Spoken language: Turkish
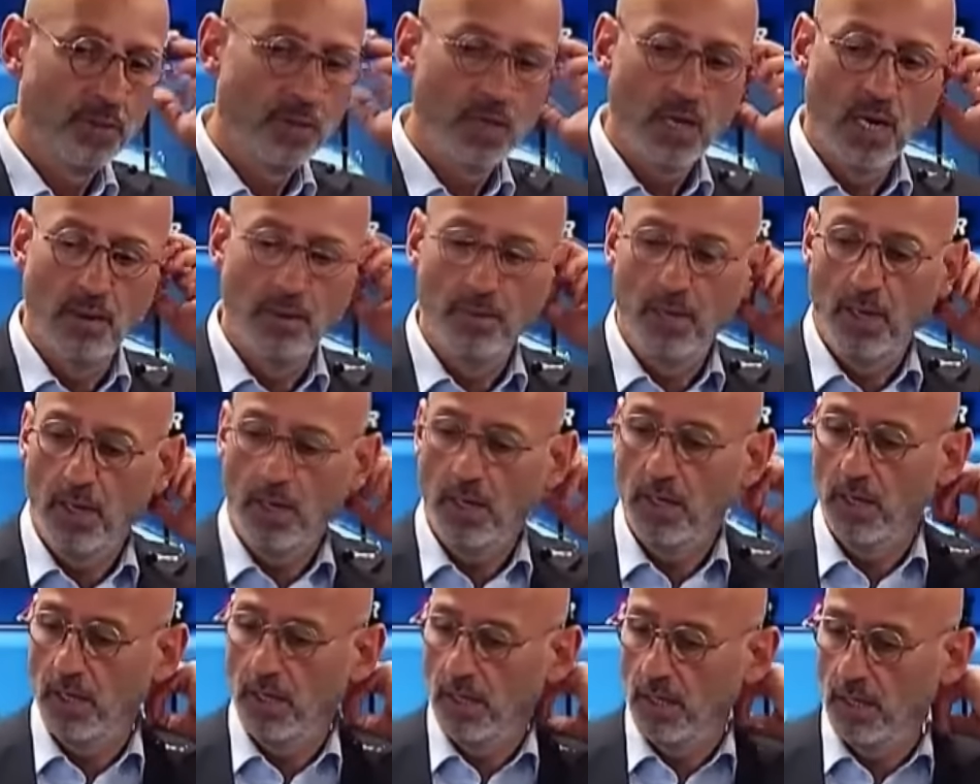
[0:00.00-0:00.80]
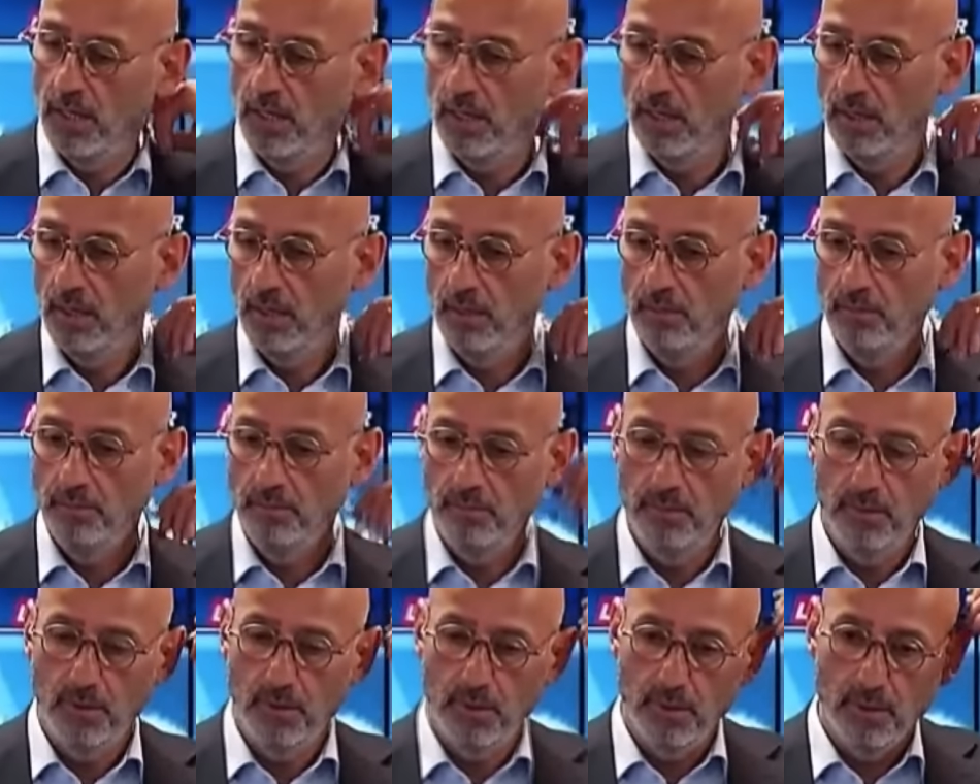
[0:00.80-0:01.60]
Ama e,
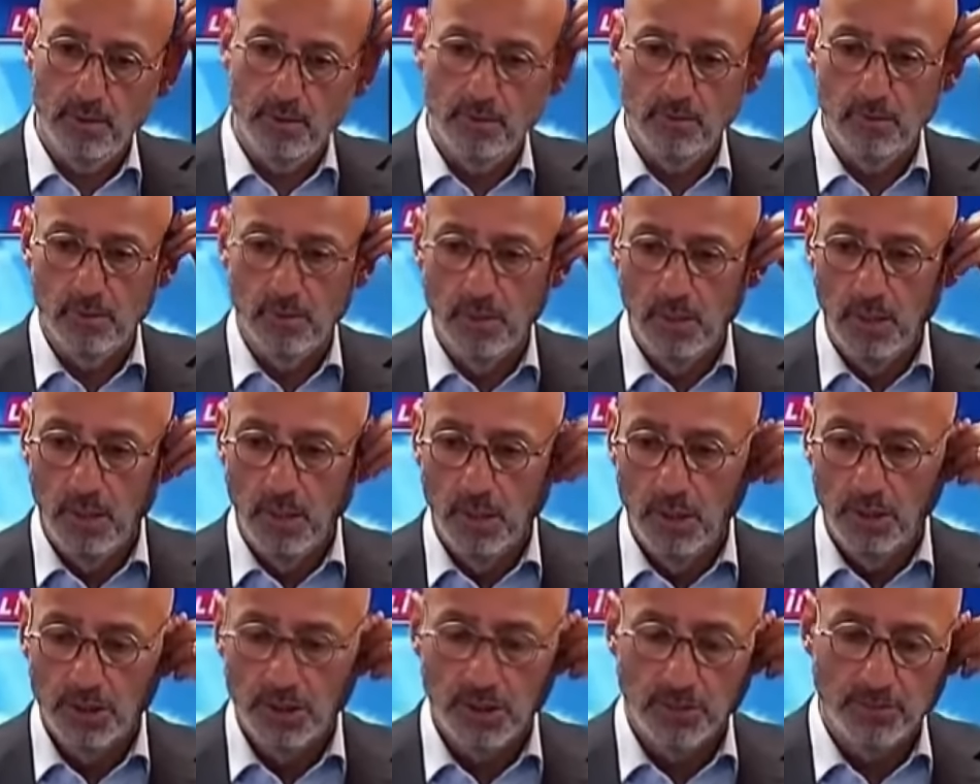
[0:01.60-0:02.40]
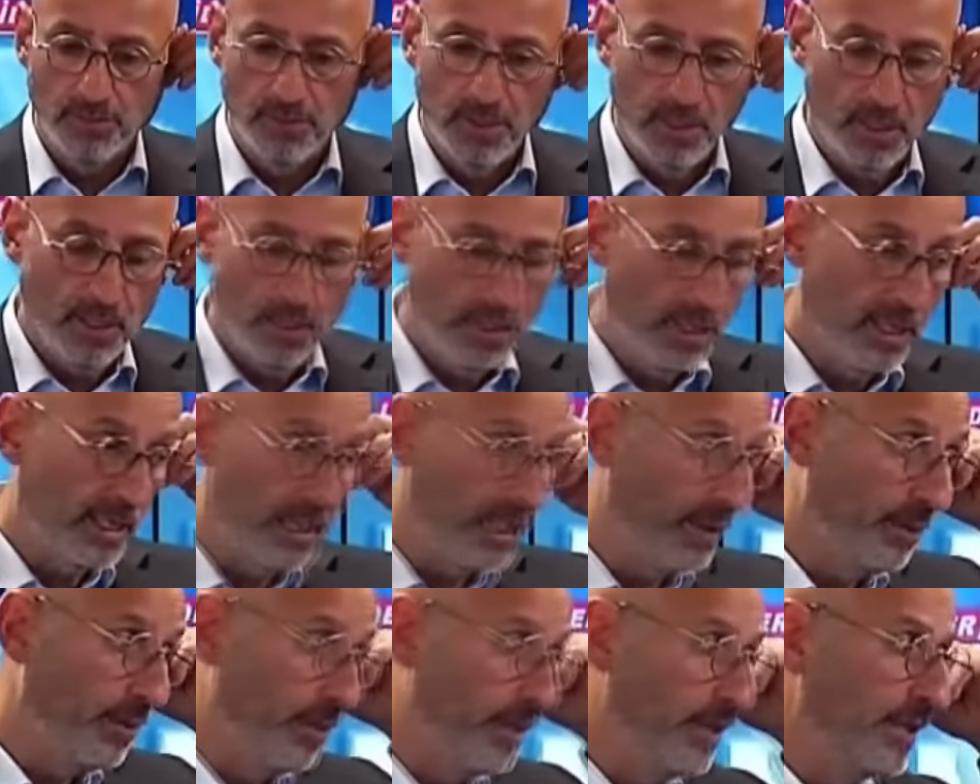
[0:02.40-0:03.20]
şimdi
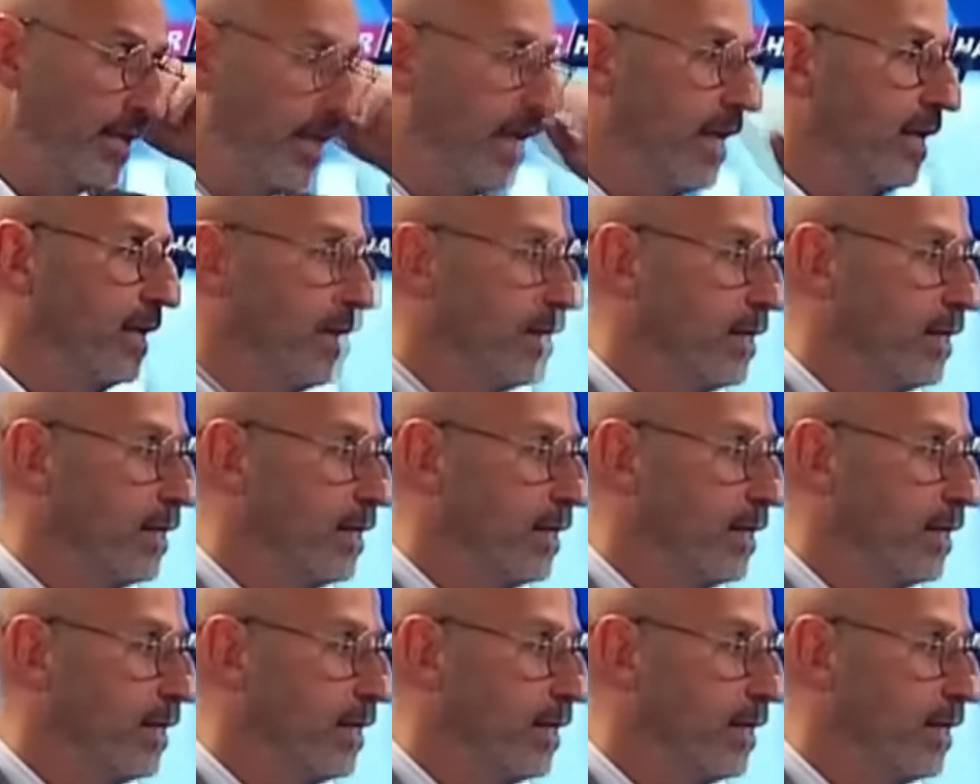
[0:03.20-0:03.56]
ekibini de